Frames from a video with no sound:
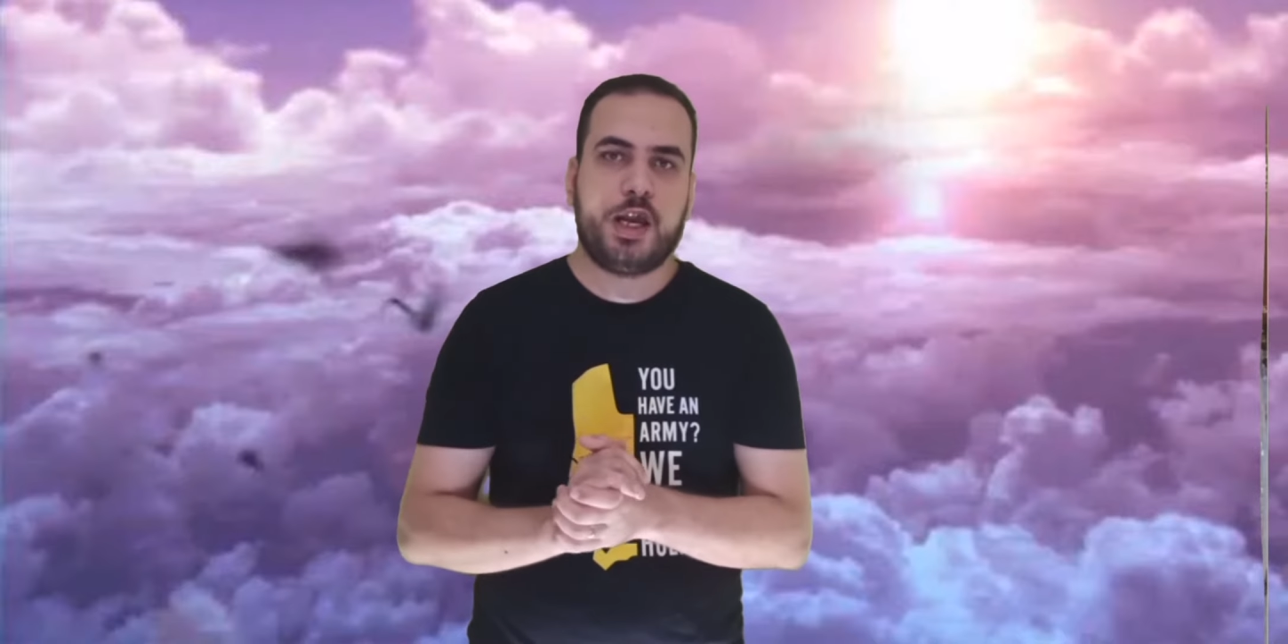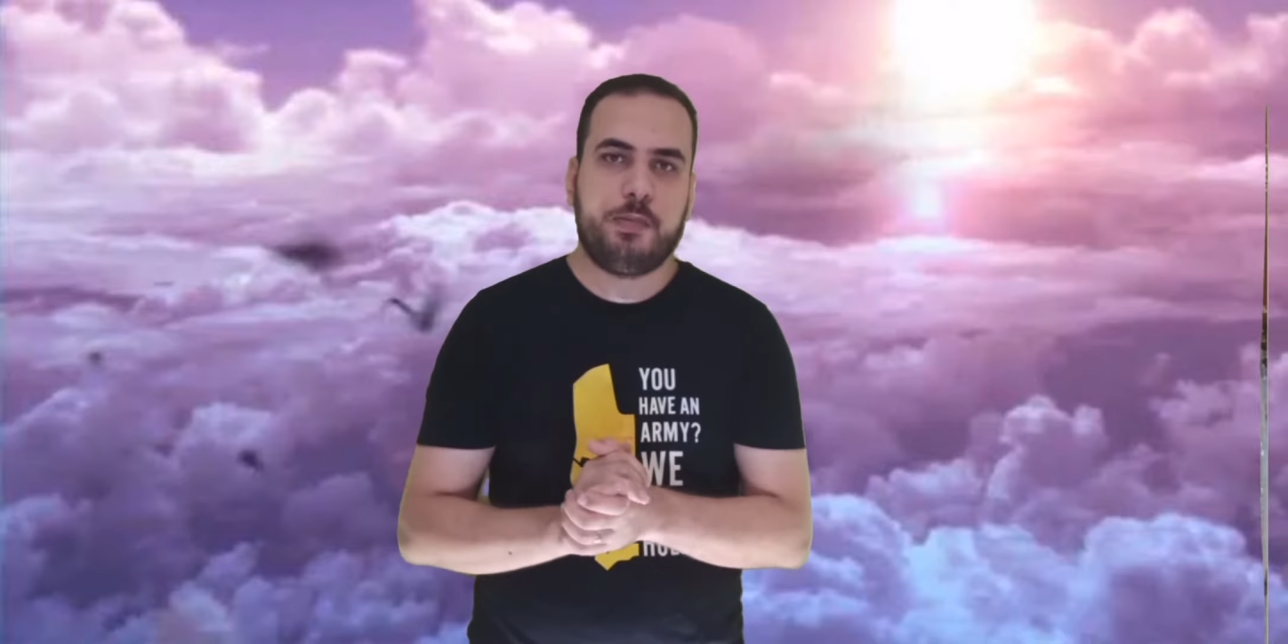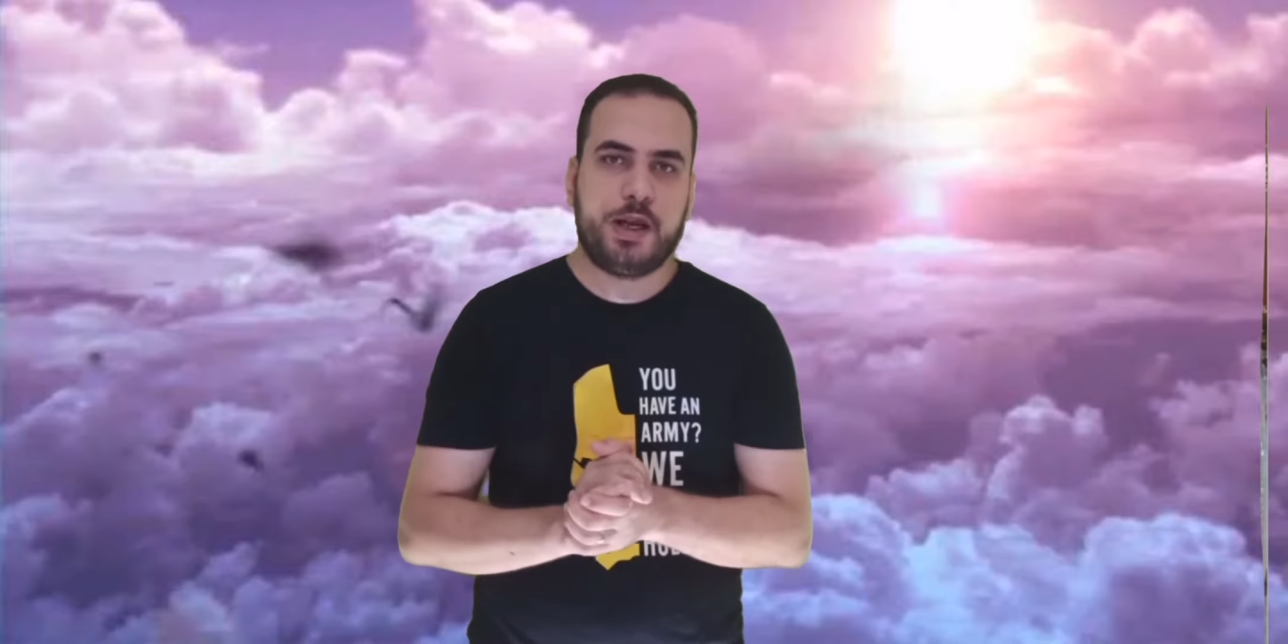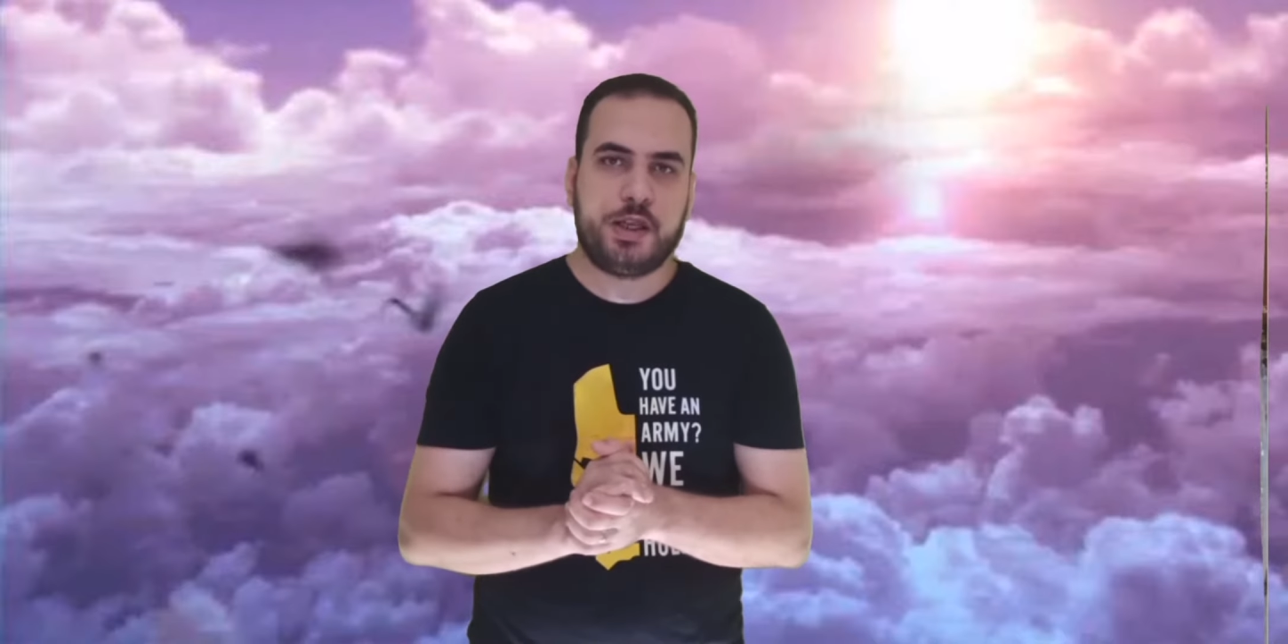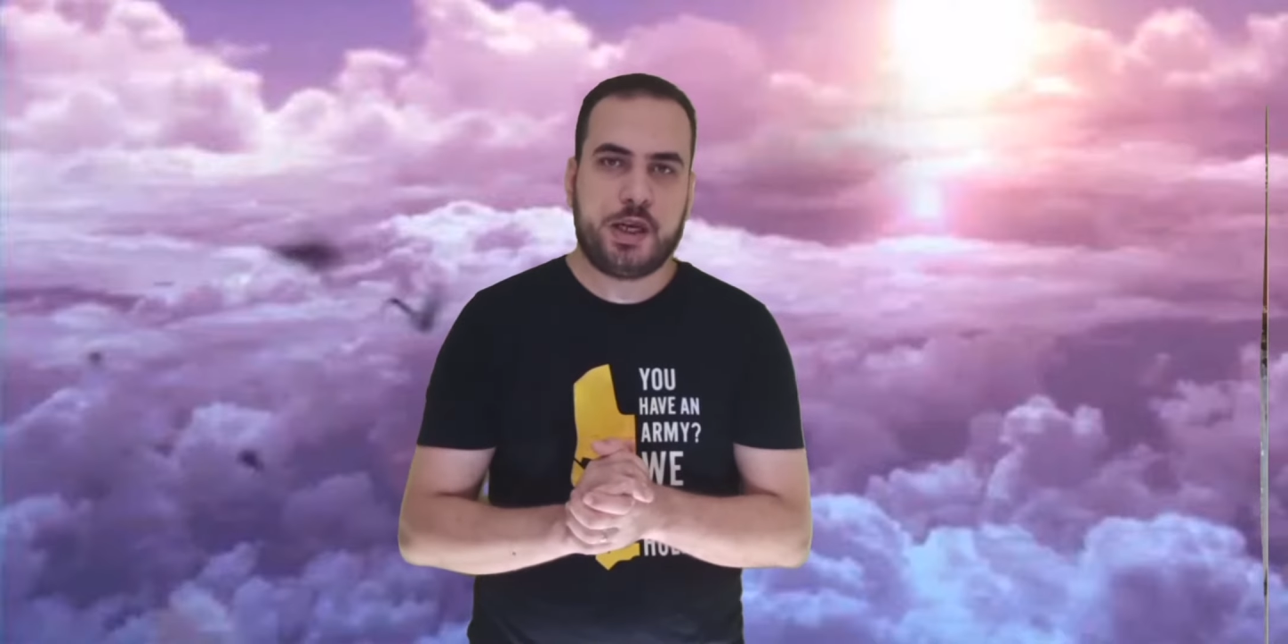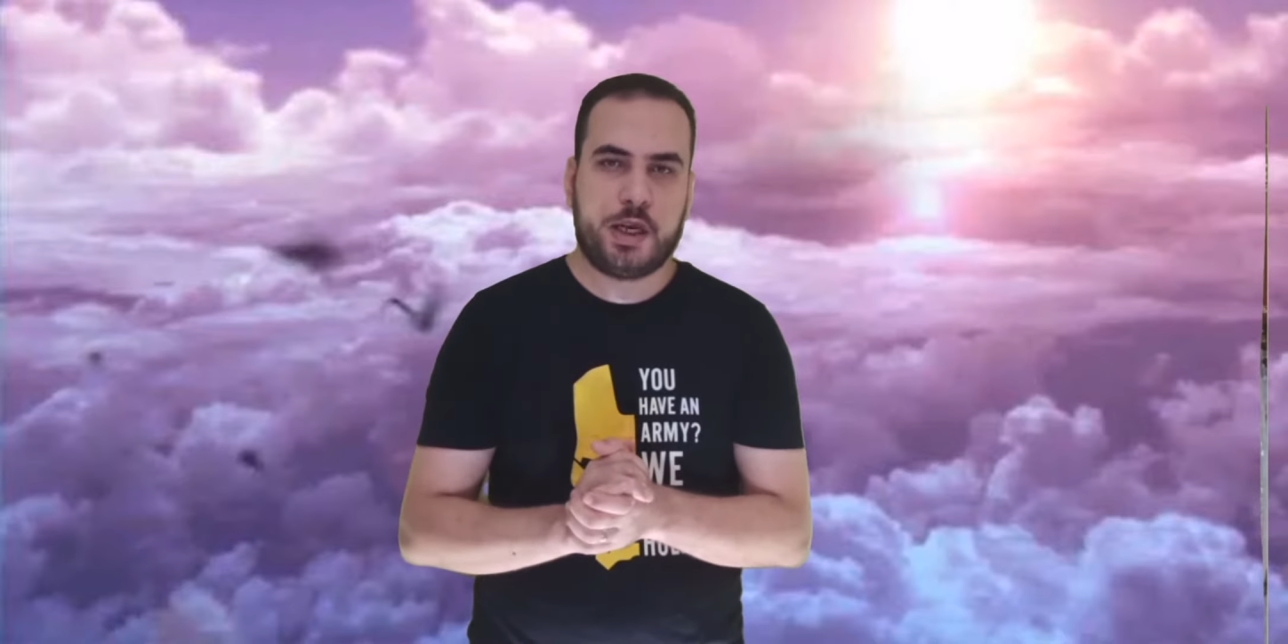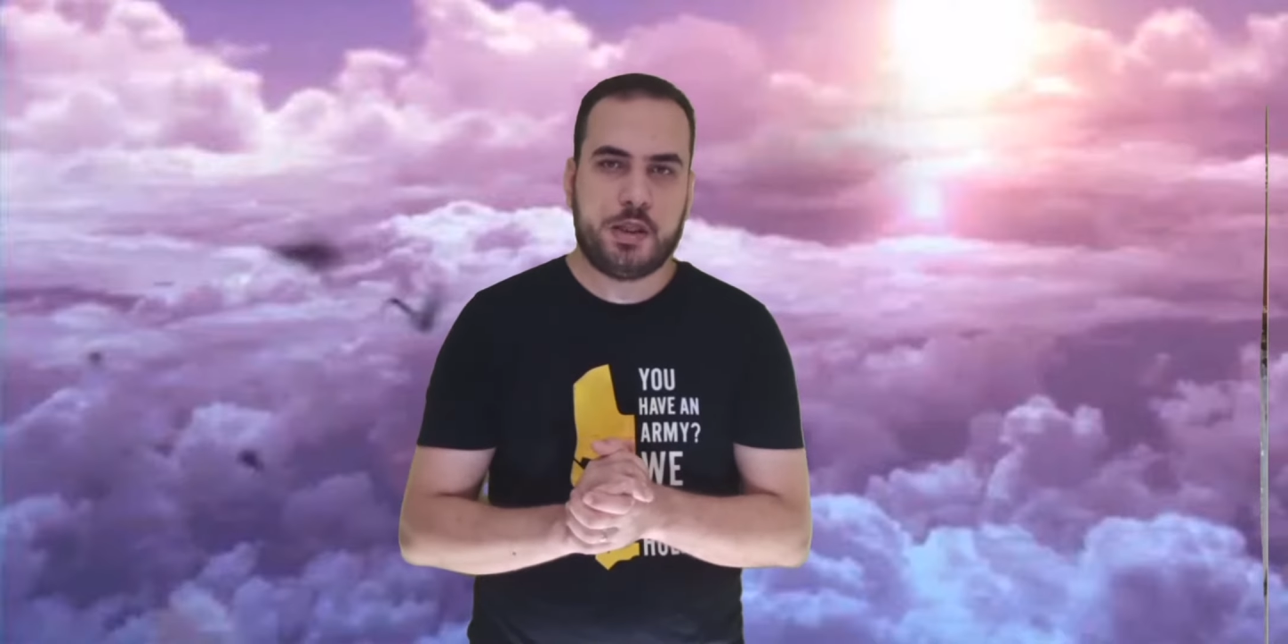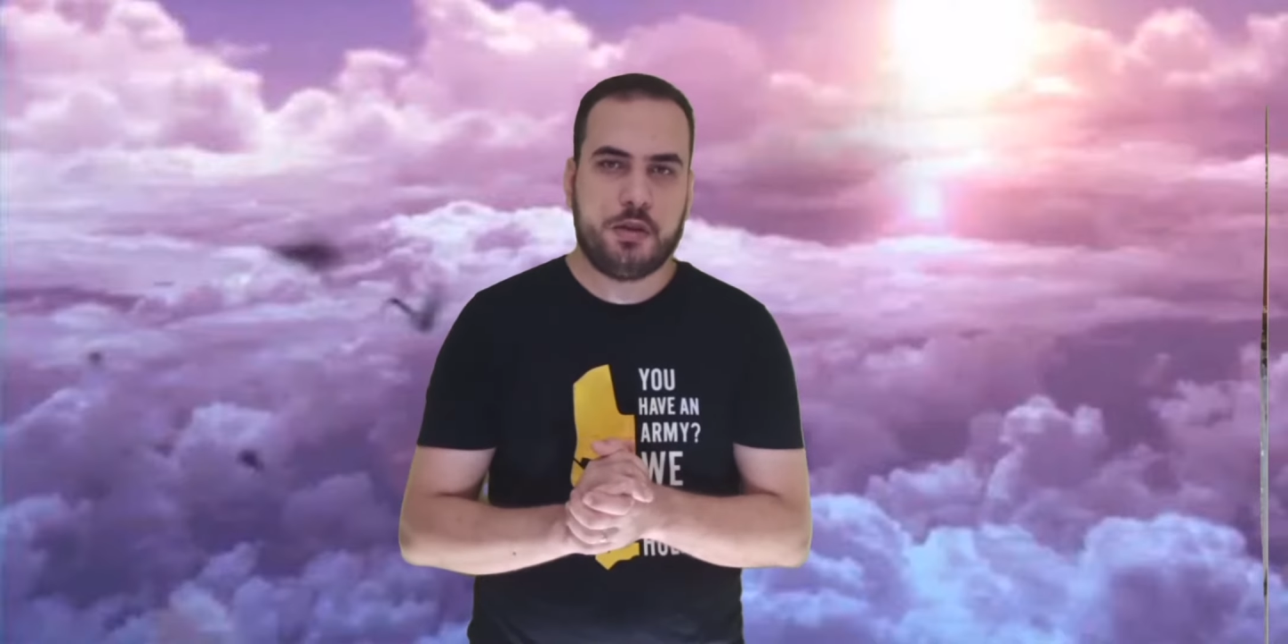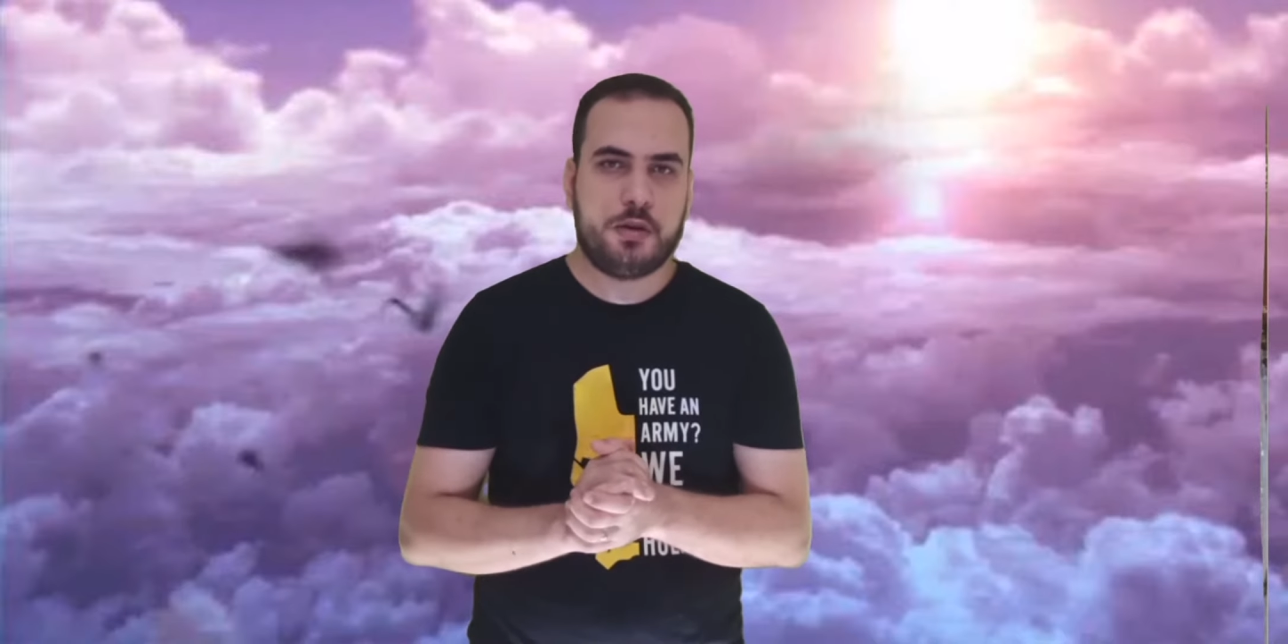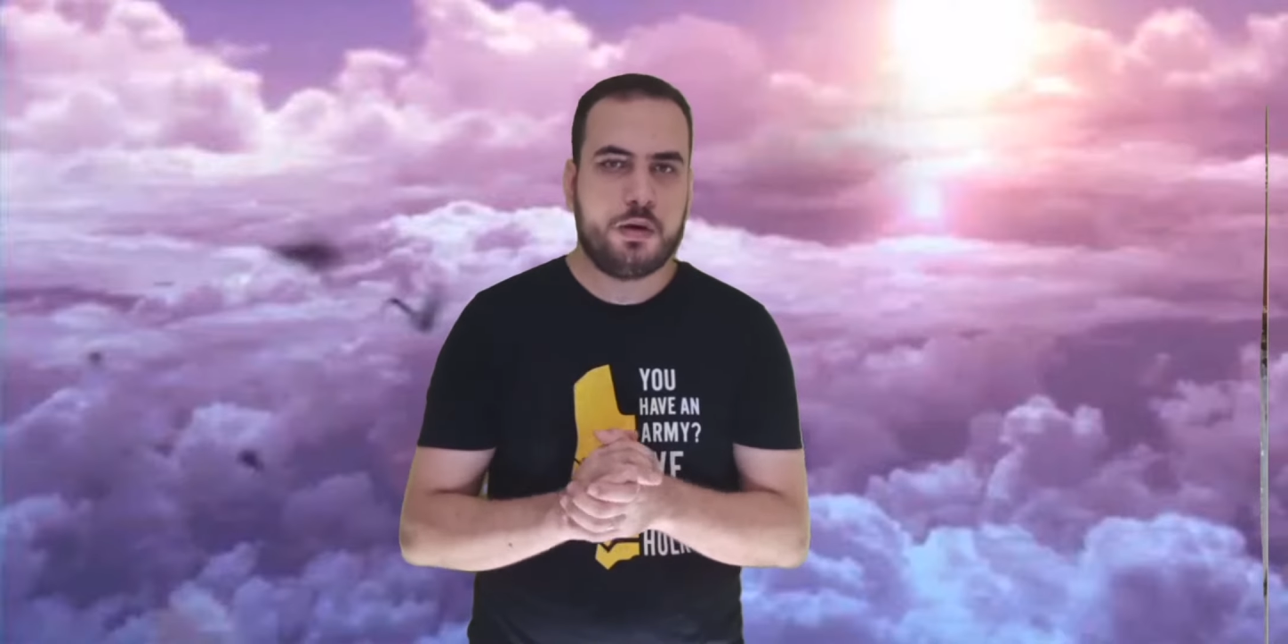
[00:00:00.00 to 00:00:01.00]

لبلاد الهند